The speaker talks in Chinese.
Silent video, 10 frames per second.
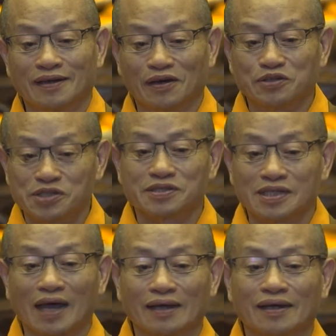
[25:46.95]
而事实
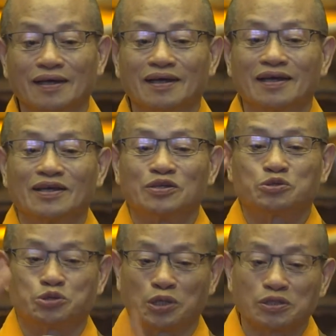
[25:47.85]
上，
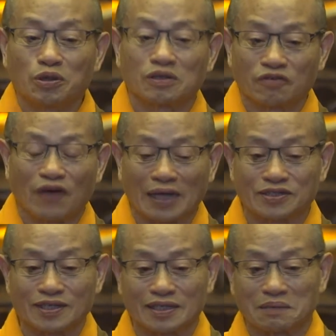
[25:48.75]
绝对的法
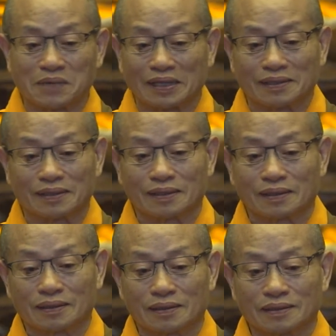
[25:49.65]
界里面，
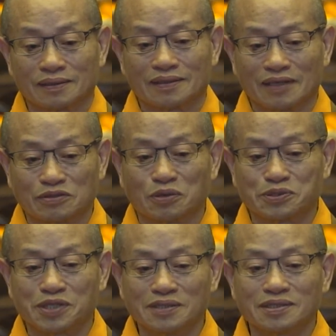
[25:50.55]
也就
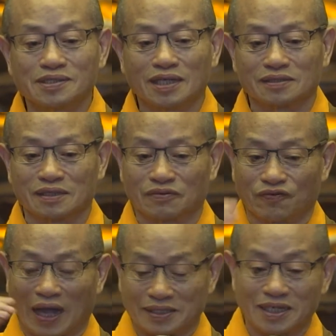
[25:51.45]
真正的
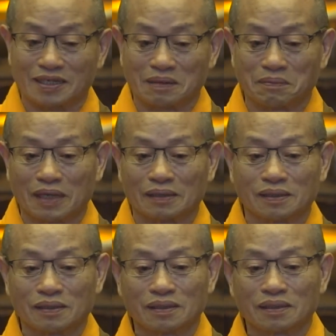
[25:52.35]
法界里面。
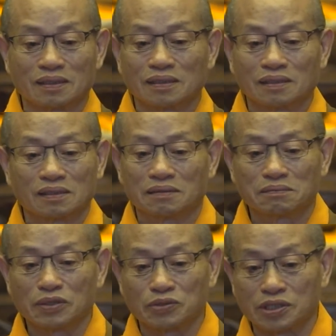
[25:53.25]

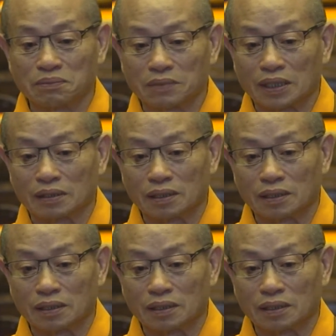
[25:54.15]
没有生灭，